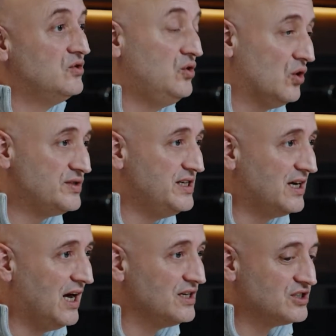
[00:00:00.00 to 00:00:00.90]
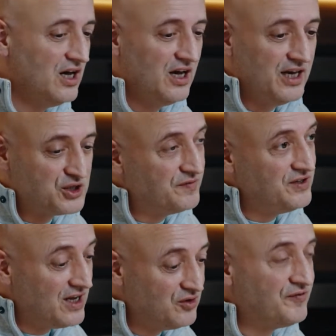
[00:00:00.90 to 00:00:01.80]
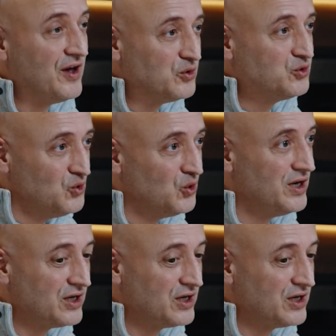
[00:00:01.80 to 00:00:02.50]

du recyclage et je viens de faire le tour de la